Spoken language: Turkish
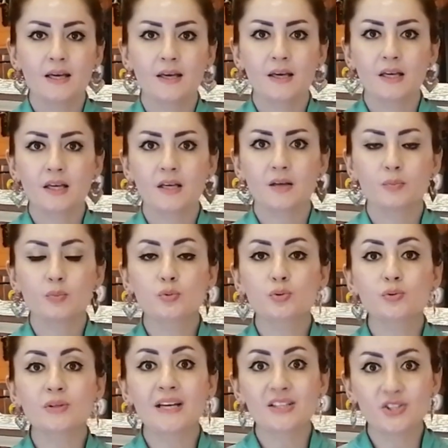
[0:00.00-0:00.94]
e,
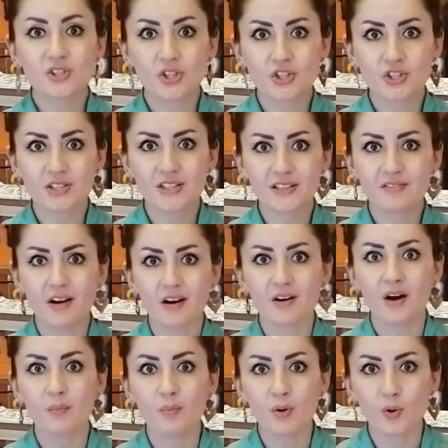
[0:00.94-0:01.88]
bütün et çeşitleri
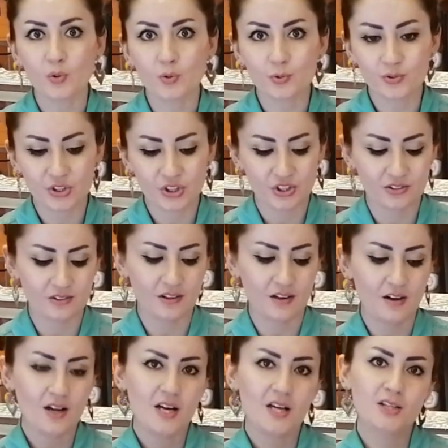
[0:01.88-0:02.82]
var ama onun
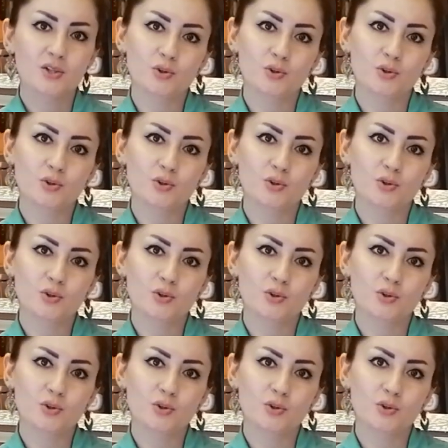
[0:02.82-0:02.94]
dışında